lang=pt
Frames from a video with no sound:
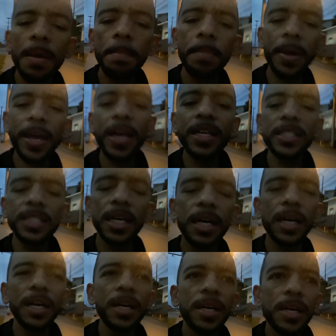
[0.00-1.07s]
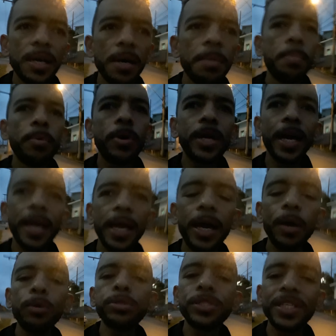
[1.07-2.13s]
Pensa porque
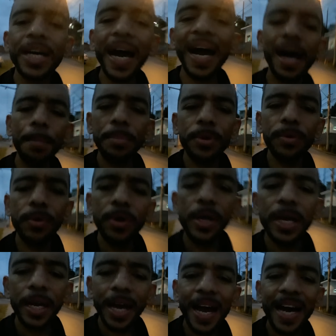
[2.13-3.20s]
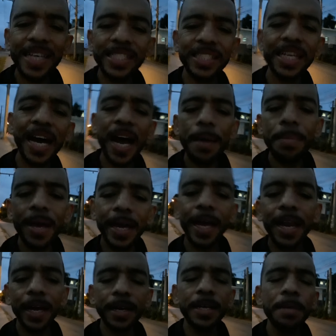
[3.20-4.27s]
o sábio, a sábia é
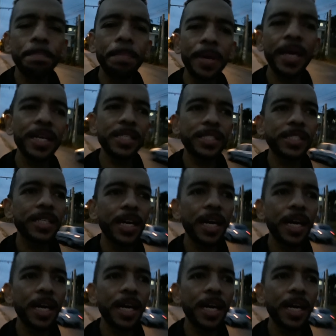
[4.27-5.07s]
aquela que pensa.